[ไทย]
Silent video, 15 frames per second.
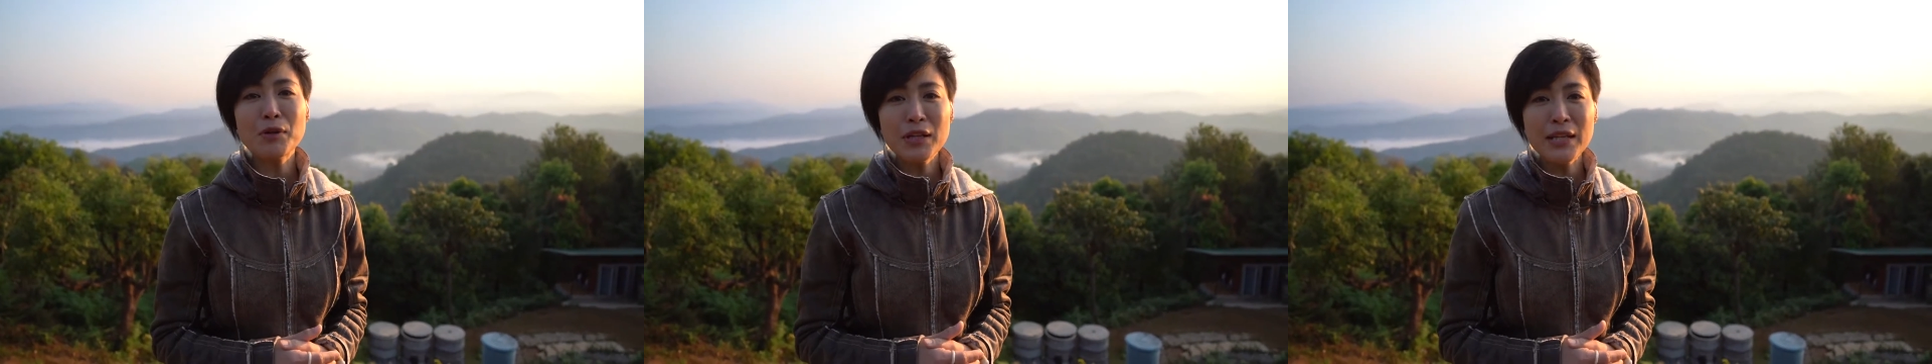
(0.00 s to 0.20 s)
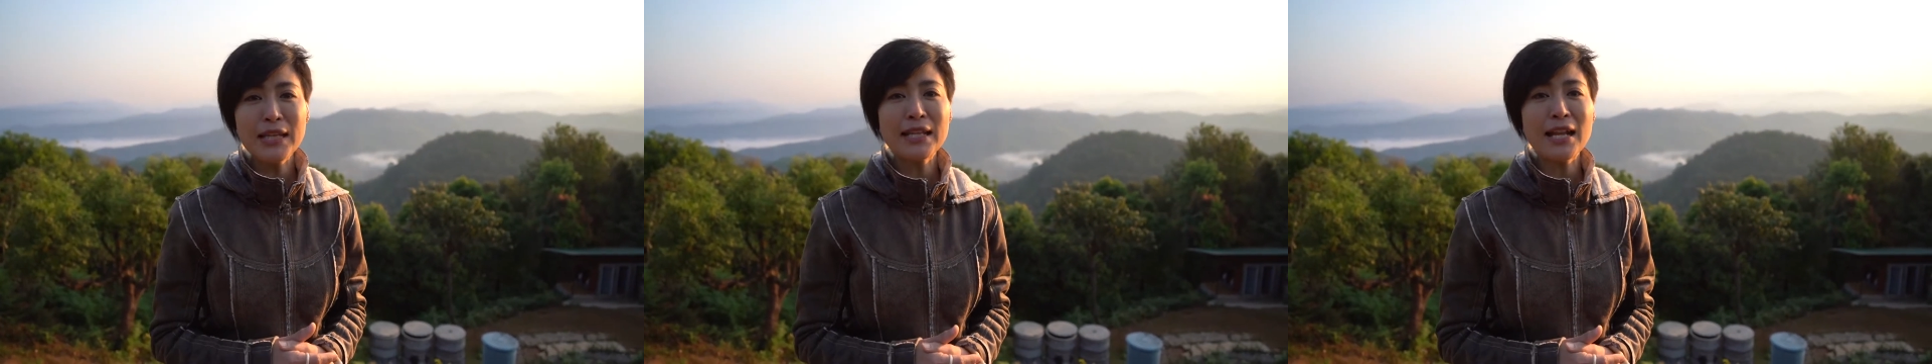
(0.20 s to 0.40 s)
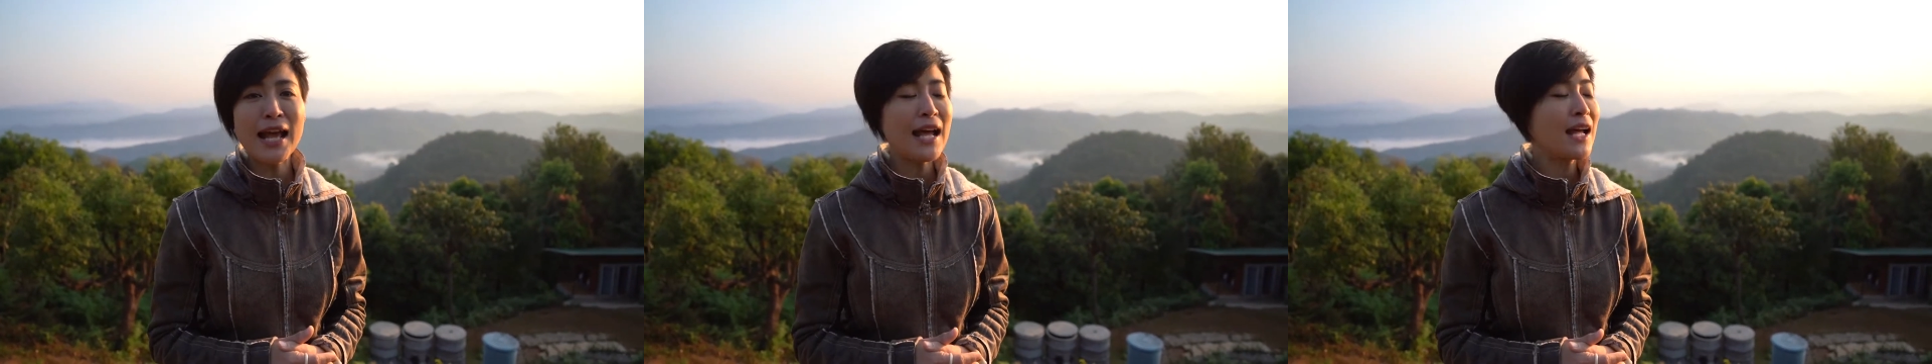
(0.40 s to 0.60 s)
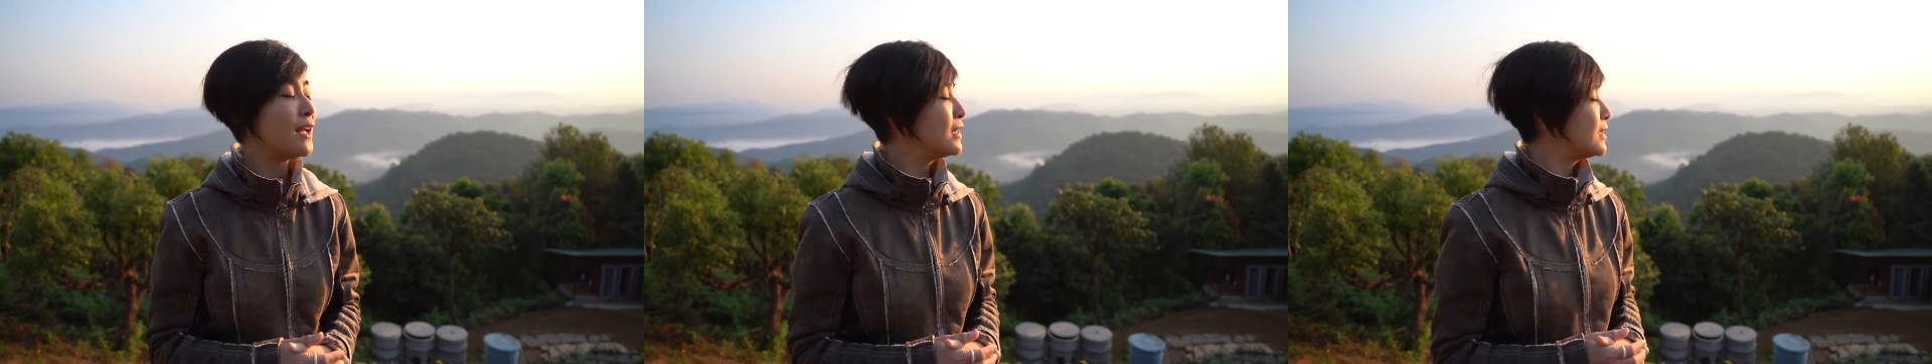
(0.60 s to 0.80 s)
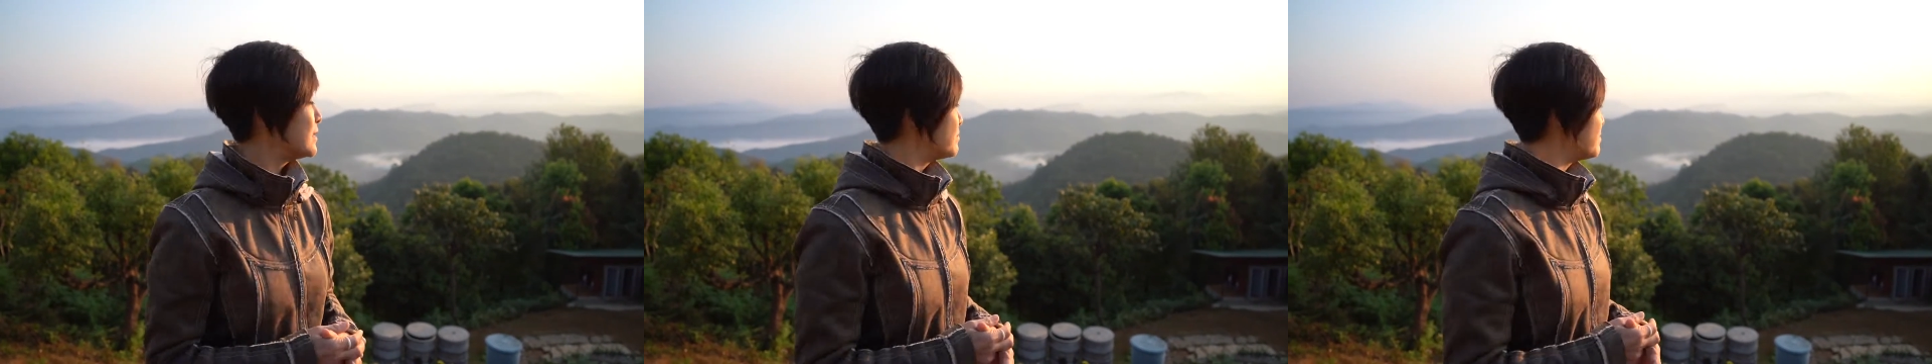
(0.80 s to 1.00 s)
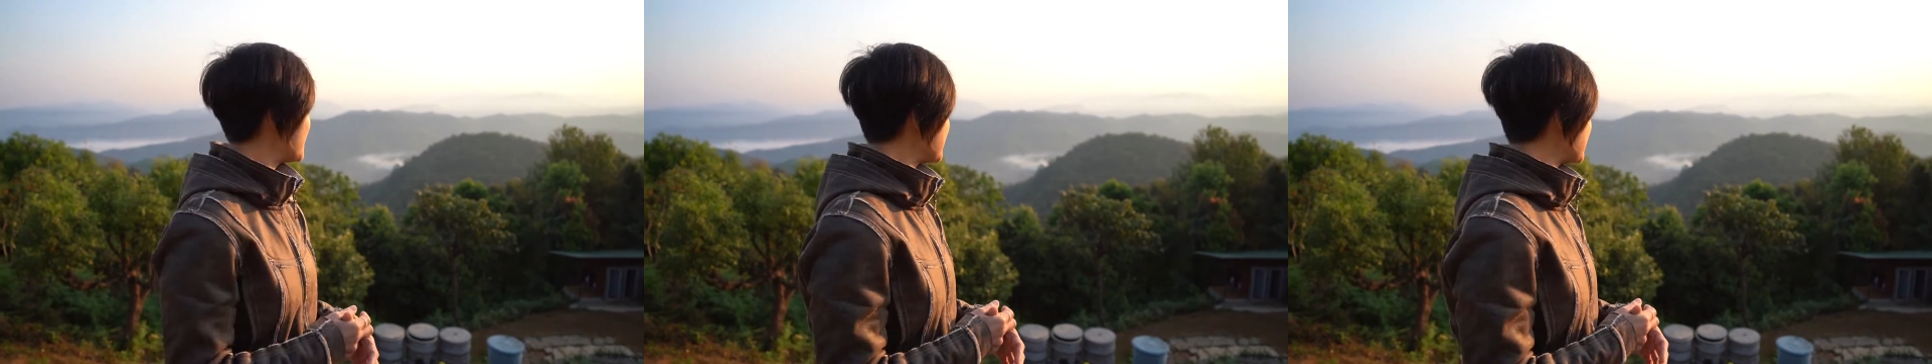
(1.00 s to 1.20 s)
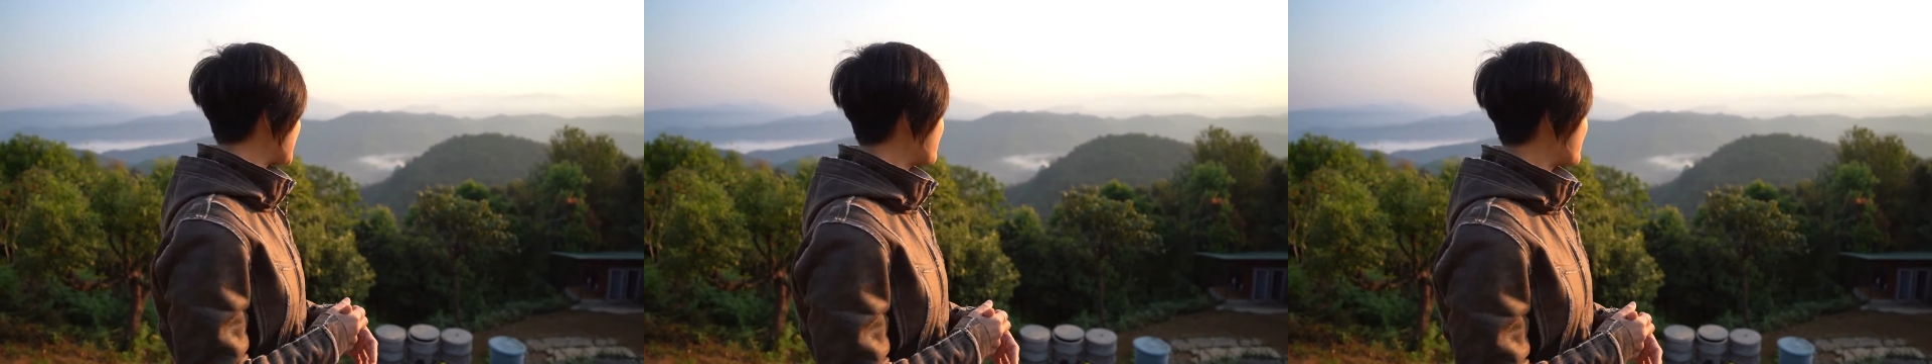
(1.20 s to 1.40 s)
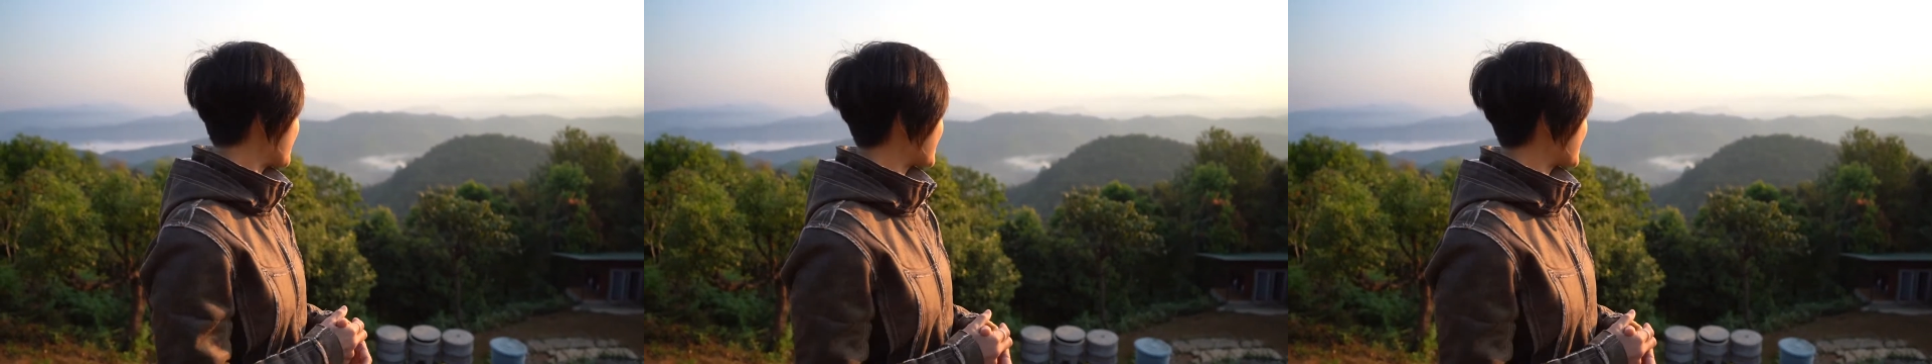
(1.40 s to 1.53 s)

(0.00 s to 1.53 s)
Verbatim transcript: บนนี้นะไม่ใช่ว่า